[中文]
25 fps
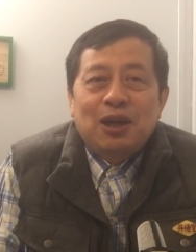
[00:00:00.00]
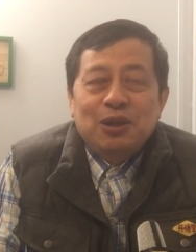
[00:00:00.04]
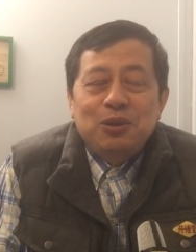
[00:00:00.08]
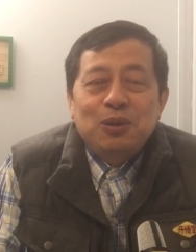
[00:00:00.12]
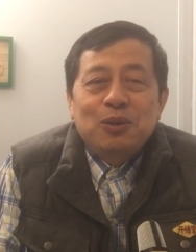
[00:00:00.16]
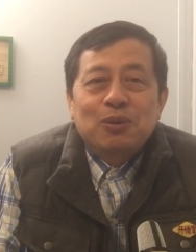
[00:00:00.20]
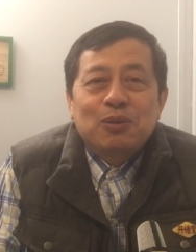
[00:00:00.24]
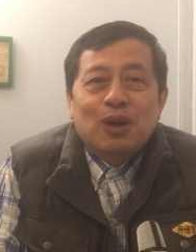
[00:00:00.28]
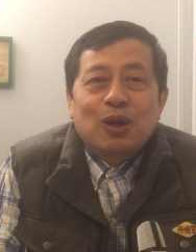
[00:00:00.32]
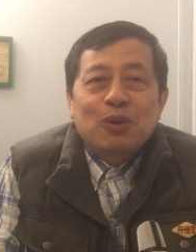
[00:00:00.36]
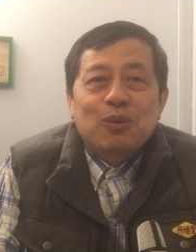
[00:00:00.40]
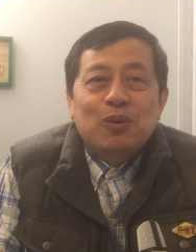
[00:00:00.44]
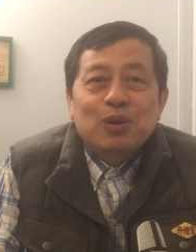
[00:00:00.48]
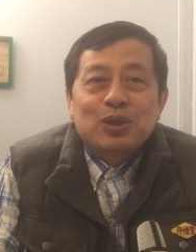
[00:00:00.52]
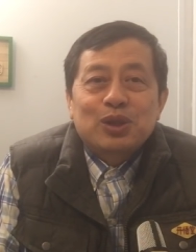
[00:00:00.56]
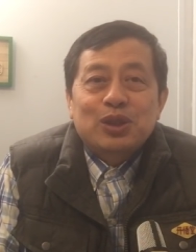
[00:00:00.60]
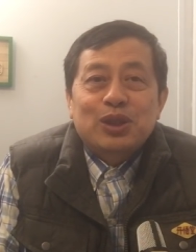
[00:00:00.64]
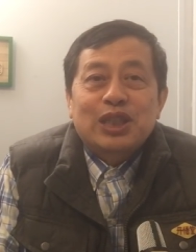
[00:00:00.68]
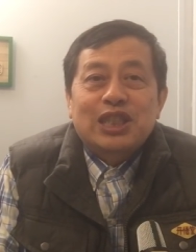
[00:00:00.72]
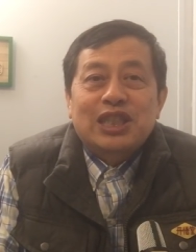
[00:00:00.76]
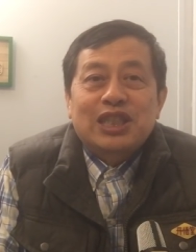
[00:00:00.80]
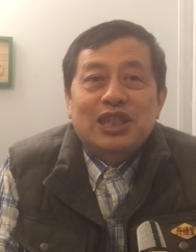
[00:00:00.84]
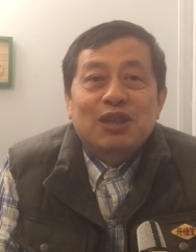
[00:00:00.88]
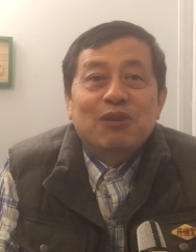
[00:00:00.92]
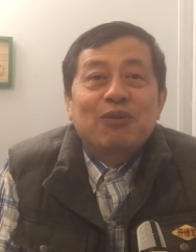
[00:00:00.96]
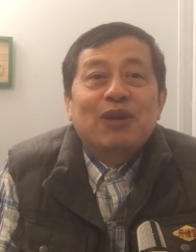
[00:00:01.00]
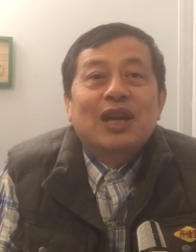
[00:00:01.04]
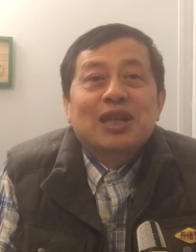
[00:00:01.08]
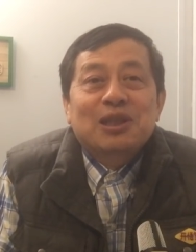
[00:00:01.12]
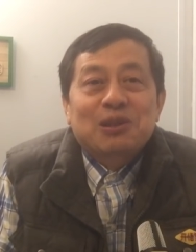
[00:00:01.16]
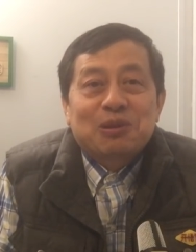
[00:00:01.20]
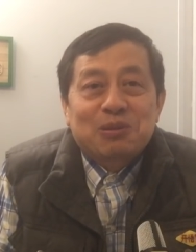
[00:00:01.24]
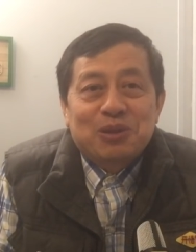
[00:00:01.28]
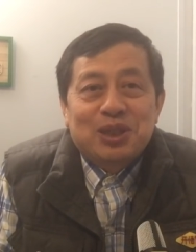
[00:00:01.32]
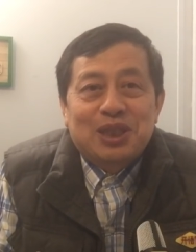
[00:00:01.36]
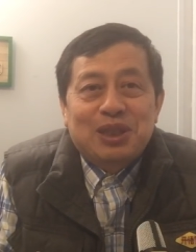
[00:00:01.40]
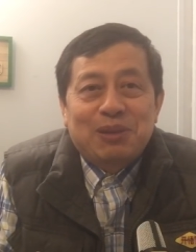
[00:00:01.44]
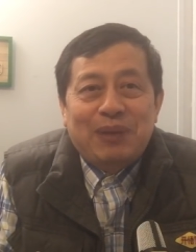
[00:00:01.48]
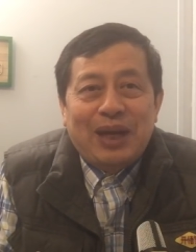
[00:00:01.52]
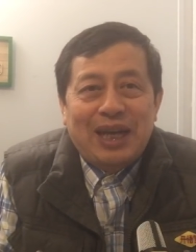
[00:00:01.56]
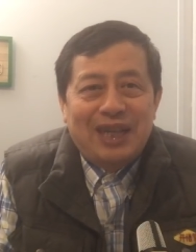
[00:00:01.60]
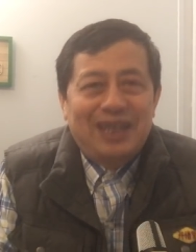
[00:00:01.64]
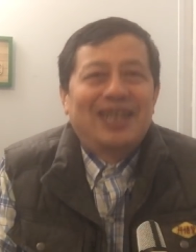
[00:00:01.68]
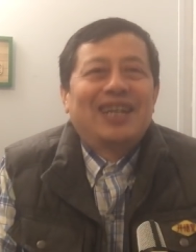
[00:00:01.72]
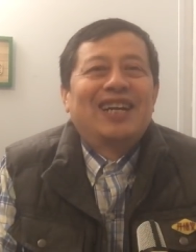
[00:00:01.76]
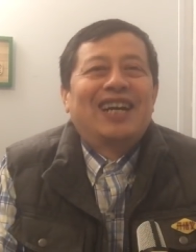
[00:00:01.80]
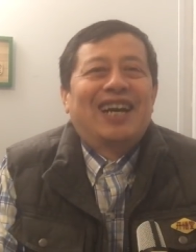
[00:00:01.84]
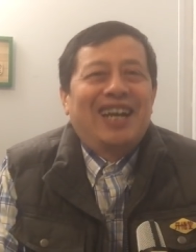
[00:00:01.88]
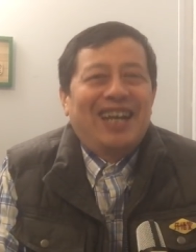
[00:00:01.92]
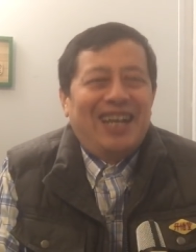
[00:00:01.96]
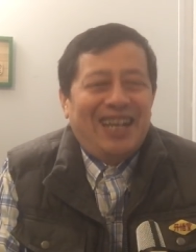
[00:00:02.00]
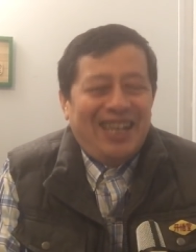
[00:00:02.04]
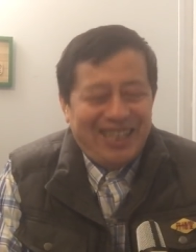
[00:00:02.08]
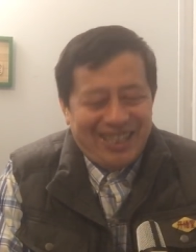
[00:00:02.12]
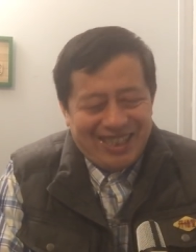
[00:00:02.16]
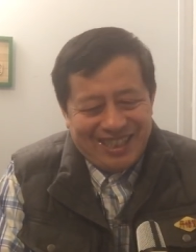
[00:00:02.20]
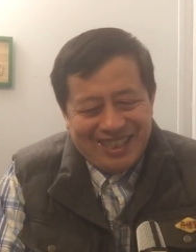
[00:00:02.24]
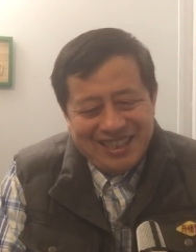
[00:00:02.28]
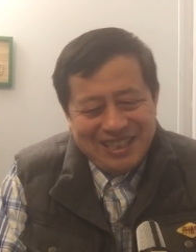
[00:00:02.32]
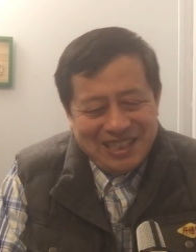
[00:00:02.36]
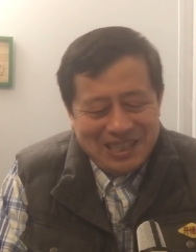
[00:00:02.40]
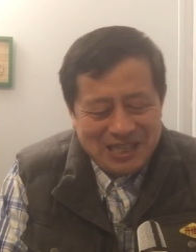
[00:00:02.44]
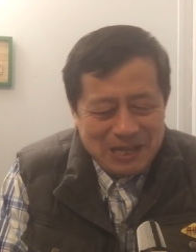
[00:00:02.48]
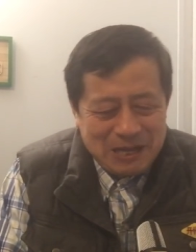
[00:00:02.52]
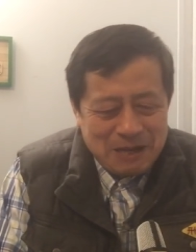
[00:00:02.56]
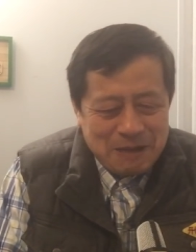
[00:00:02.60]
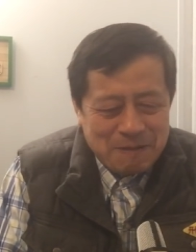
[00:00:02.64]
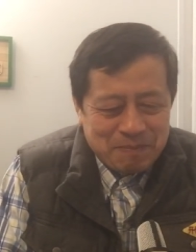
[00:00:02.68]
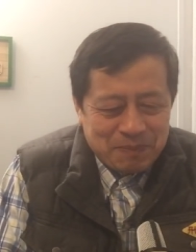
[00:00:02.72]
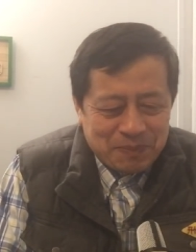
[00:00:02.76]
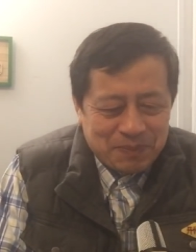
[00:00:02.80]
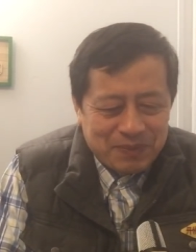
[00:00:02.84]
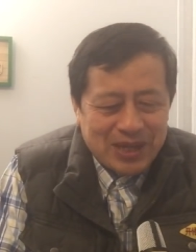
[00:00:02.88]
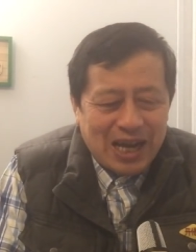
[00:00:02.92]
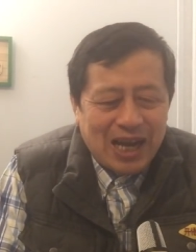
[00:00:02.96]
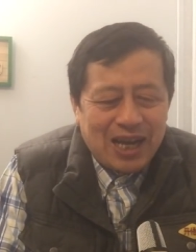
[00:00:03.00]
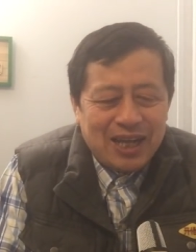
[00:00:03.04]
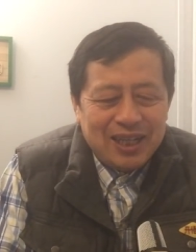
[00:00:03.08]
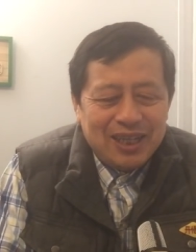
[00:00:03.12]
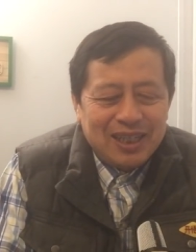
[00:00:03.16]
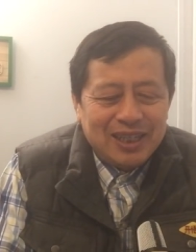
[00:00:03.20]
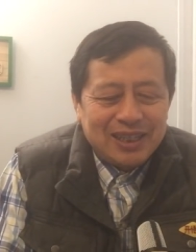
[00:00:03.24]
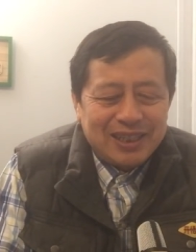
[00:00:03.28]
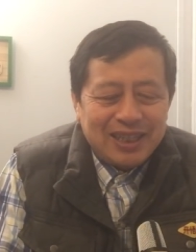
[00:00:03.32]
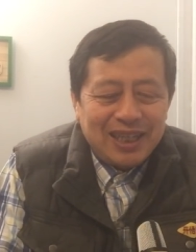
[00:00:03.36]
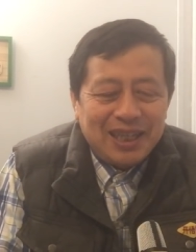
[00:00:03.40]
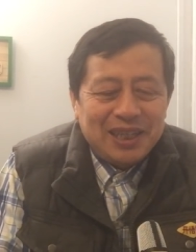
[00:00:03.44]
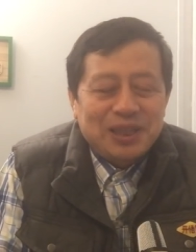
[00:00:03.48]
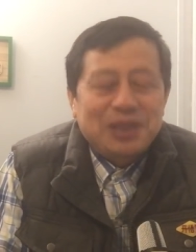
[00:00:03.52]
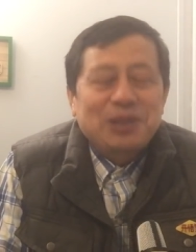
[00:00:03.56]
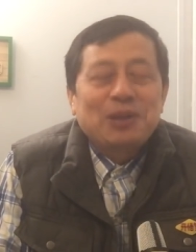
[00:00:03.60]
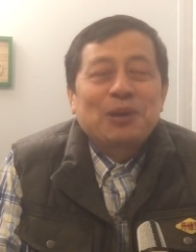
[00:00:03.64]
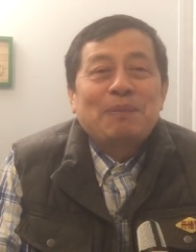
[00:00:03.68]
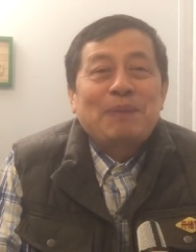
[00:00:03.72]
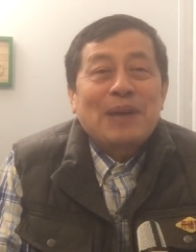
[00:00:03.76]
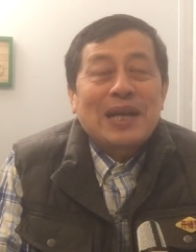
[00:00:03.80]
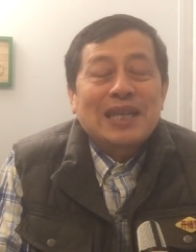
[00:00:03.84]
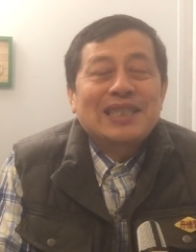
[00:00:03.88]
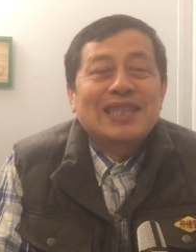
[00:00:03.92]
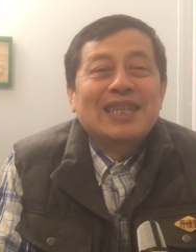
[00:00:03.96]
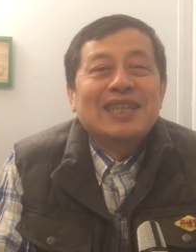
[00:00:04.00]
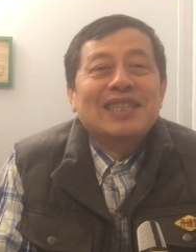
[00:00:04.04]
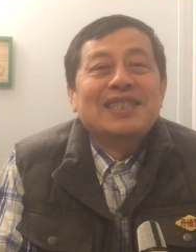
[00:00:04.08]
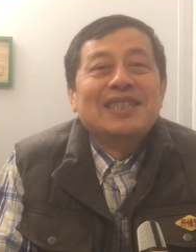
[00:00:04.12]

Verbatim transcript: 用我过去习惯的东西吧，哈哈哈啊，这就变成